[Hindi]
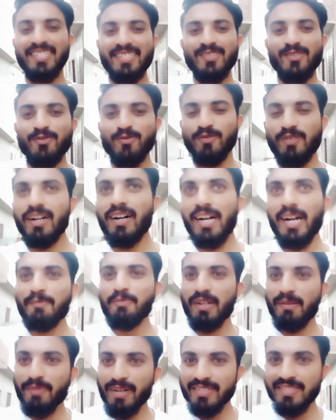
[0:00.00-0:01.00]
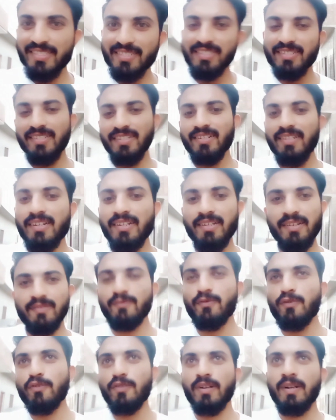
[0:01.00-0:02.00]
तो आपने बस
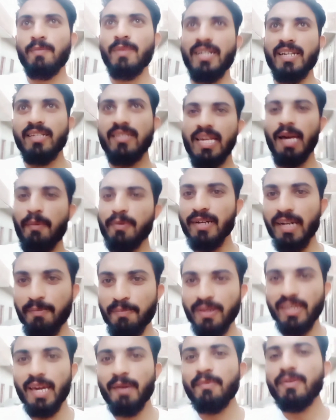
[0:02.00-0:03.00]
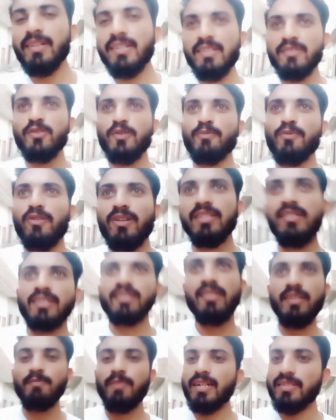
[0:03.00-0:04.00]
वो हमारे सबका पी एम के नहीं जो बोलते
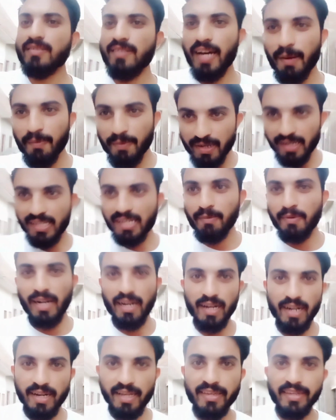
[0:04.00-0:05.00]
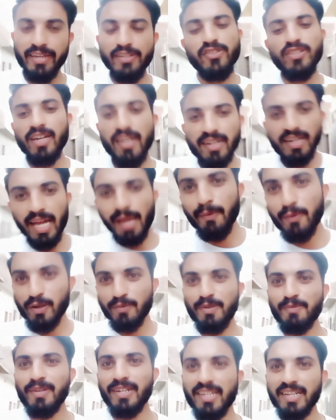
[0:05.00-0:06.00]
थे बस आपने घबराना नहीं है इन आपको
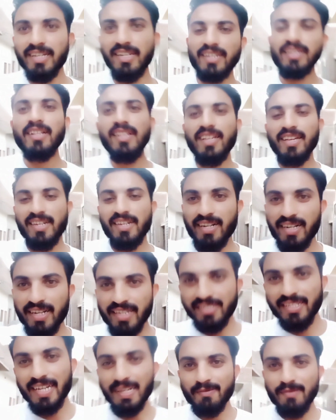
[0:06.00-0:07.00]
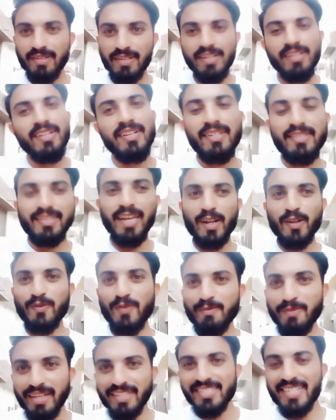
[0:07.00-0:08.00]
भी मिलेगी राणा साहब थानू भी
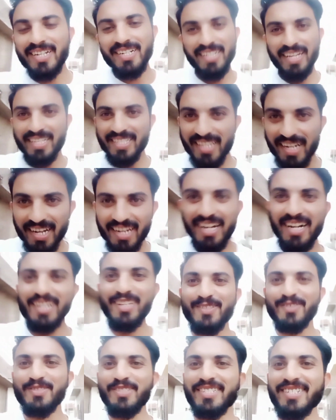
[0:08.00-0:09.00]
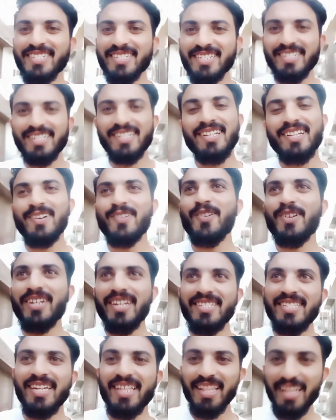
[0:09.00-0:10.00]
मिल जाएगी टेंशन नहीं लैनी तुम ओके
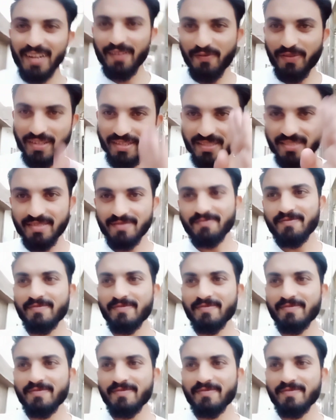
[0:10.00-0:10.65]
जी अल्लाह हाफिज़